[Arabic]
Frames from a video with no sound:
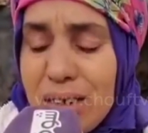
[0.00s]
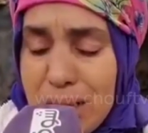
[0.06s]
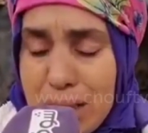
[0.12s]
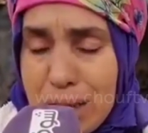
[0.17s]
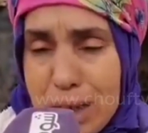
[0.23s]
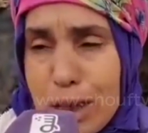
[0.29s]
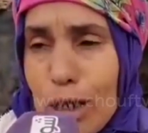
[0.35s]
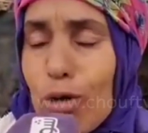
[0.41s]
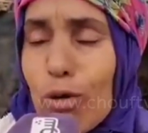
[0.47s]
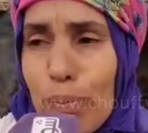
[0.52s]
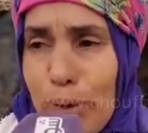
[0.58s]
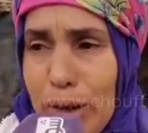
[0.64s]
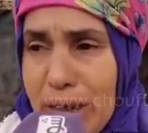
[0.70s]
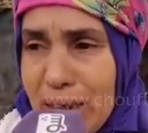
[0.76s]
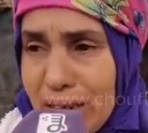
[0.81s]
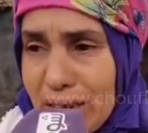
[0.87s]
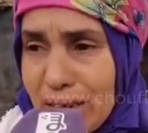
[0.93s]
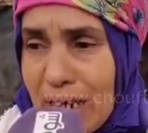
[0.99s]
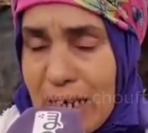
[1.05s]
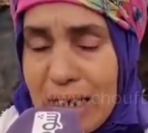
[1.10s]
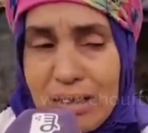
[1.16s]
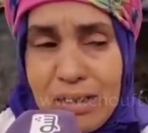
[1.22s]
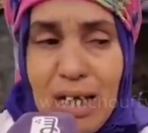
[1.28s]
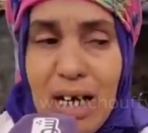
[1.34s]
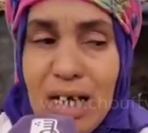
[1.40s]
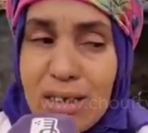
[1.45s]
46
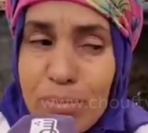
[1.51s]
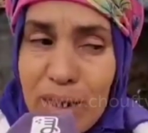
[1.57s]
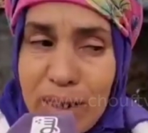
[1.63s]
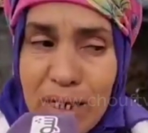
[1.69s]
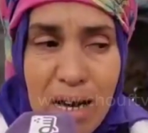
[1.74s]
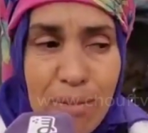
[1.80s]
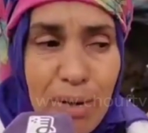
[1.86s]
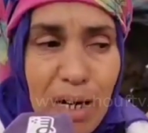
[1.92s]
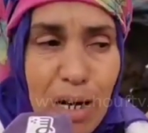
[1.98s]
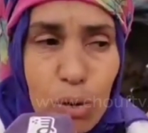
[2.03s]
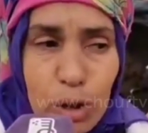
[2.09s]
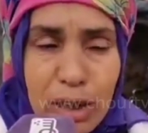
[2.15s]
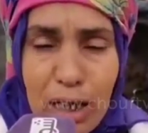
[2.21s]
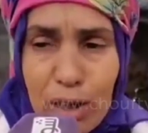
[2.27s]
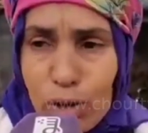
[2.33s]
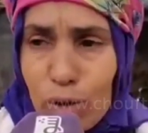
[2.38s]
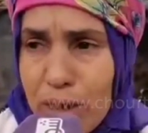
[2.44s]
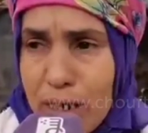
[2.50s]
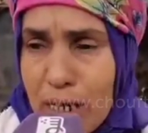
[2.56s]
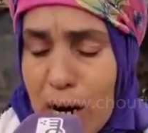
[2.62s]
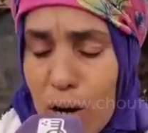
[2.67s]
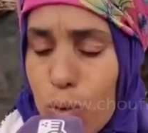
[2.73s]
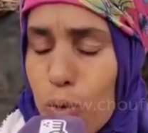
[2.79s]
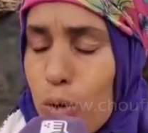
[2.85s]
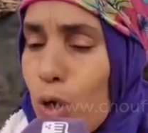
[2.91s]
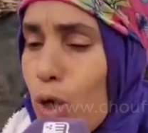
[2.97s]
غيتنقد منها مرا وتنقدوا منها
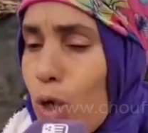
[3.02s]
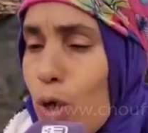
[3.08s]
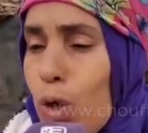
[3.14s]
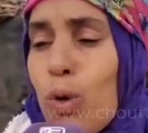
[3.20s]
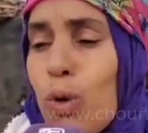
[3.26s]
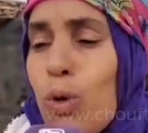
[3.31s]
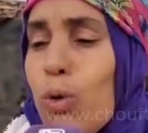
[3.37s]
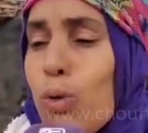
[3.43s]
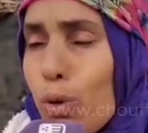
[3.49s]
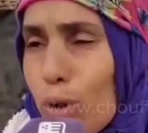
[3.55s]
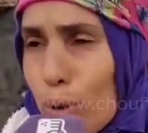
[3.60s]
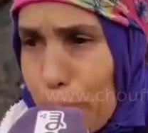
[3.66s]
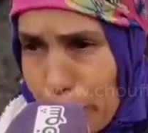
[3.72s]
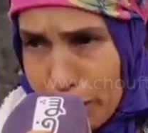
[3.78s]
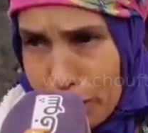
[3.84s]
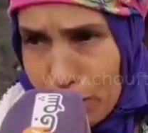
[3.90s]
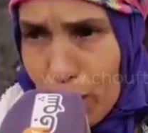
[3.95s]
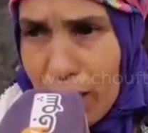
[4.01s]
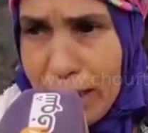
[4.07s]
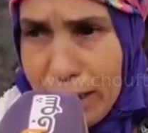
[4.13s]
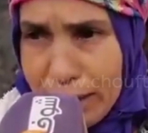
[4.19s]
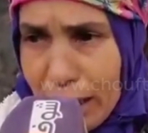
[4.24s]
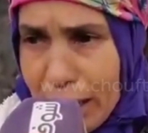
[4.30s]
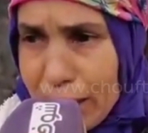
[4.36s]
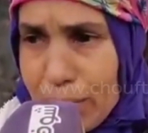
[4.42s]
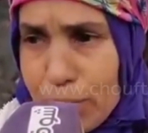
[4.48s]
و... و40
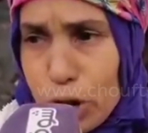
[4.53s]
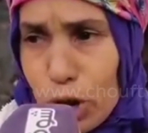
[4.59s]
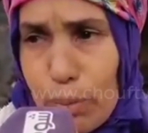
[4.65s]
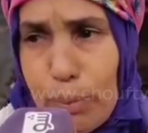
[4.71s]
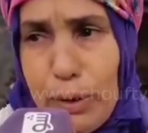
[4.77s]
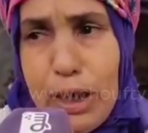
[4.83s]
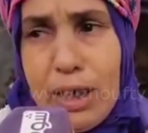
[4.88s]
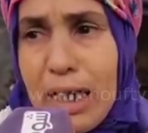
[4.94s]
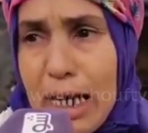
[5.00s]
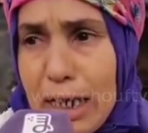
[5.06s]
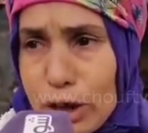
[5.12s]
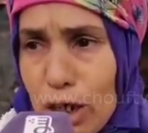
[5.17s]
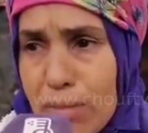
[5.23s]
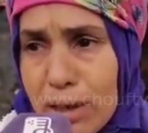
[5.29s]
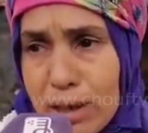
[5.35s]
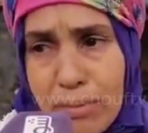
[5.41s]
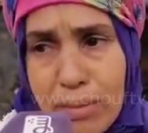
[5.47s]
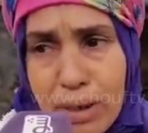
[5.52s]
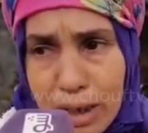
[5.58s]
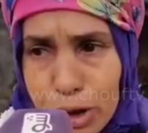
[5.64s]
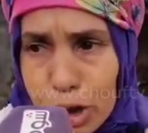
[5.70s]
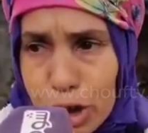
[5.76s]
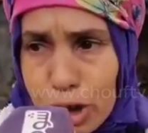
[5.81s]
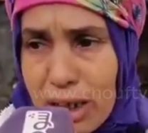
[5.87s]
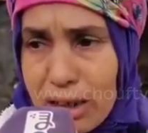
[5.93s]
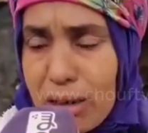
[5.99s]
واحد غتمشي 40 راجل ما
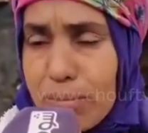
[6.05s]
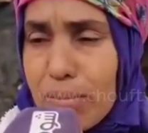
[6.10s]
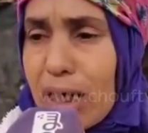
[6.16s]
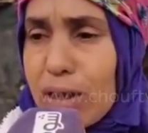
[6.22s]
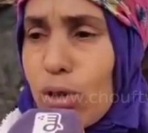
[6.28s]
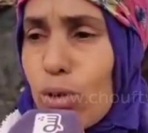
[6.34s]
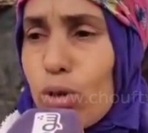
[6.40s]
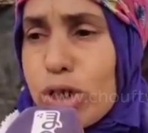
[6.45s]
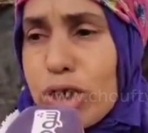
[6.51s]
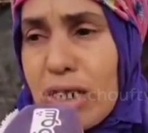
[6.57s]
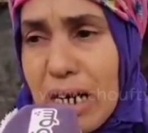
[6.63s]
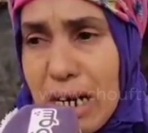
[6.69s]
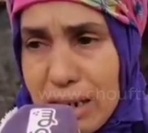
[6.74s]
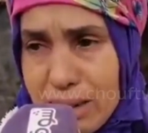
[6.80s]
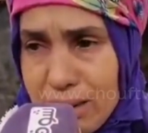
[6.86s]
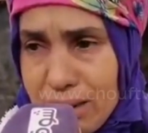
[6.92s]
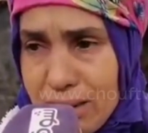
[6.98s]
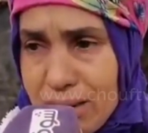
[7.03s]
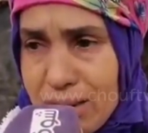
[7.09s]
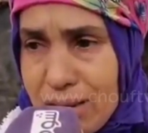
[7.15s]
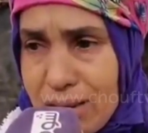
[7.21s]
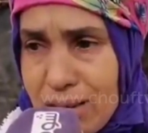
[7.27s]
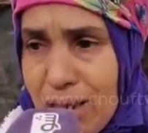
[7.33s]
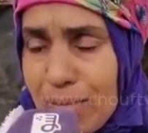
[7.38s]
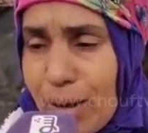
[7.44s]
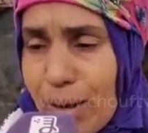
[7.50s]
تمكنش هذه ما غتدخلش الراس
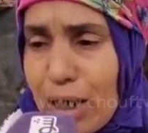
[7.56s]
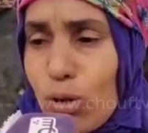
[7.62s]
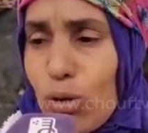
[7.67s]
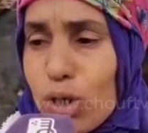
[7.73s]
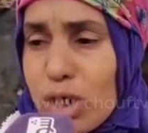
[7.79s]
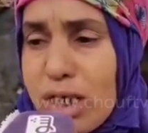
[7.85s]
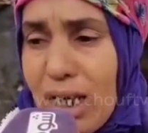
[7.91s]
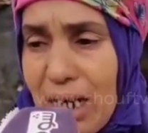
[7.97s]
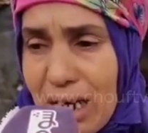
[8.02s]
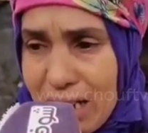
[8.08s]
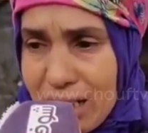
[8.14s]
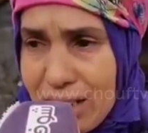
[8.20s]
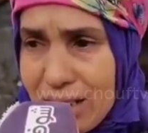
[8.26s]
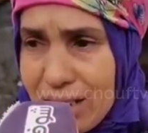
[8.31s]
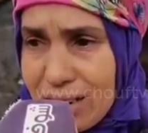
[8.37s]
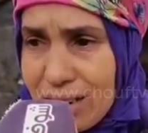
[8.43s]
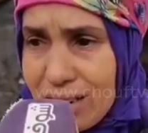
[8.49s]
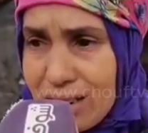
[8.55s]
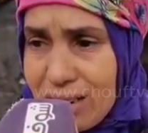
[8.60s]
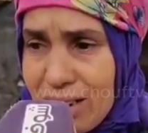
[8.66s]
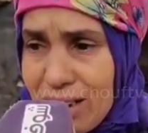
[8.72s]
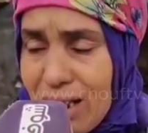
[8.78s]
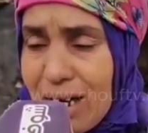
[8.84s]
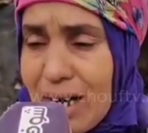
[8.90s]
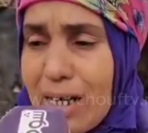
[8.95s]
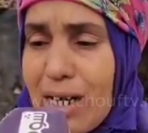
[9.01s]
ما غتدخلش العقل
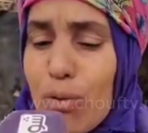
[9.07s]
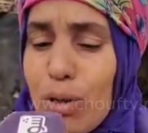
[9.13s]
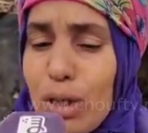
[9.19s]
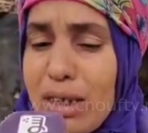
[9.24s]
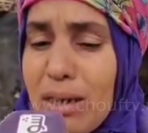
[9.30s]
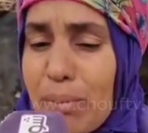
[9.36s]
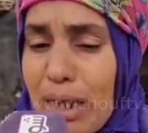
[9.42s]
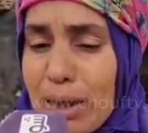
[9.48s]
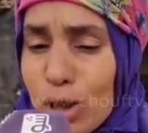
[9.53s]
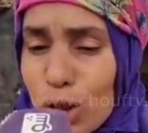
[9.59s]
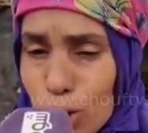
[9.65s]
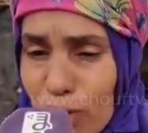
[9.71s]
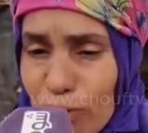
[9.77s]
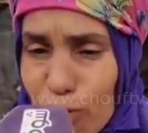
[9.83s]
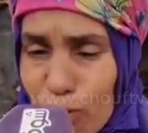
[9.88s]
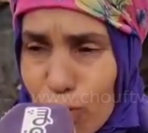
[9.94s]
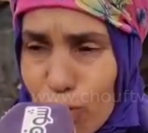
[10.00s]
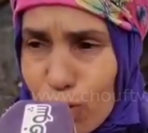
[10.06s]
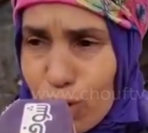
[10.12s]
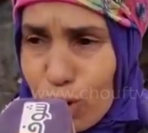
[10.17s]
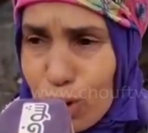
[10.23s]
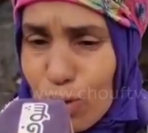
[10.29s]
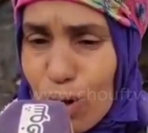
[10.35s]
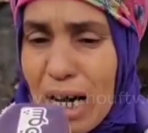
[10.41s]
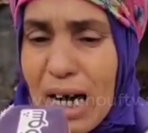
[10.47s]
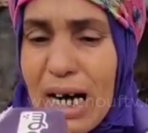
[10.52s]
انا ولدي بغيت نشوفه
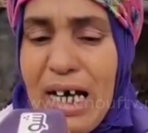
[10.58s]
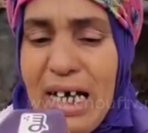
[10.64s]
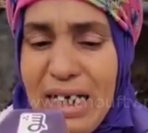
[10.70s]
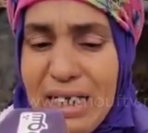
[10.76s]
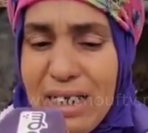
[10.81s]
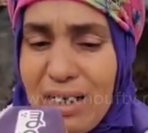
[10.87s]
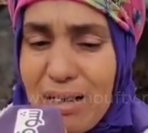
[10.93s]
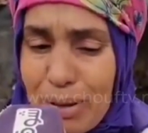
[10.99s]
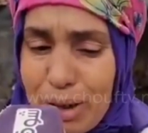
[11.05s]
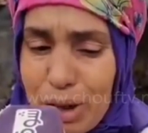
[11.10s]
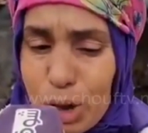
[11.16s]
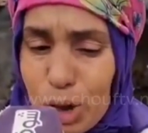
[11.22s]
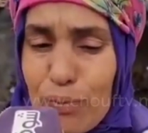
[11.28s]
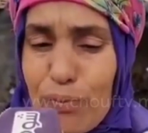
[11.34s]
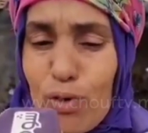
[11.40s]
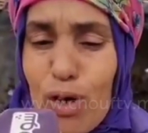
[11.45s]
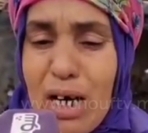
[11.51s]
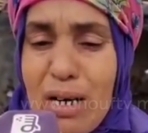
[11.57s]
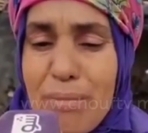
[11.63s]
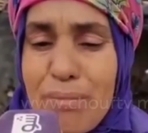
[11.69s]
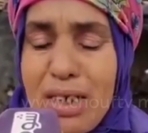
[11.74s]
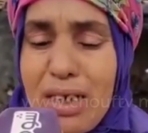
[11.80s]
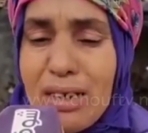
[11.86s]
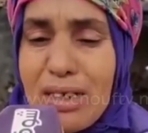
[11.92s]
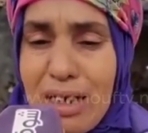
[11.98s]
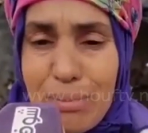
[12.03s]
واخا حي انا بغيت نشوفه واخا
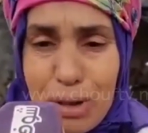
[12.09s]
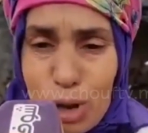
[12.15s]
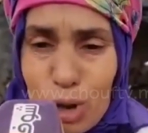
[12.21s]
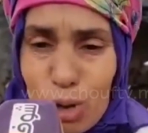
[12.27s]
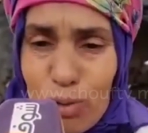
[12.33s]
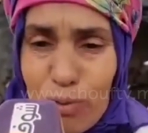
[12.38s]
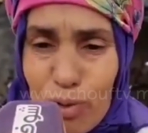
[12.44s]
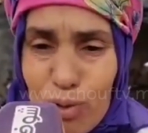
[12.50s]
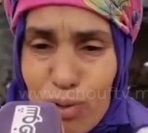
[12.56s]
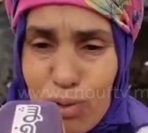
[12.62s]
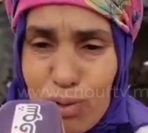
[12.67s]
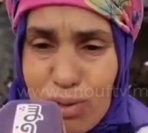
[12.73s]
ميت انا بغيت نشوفه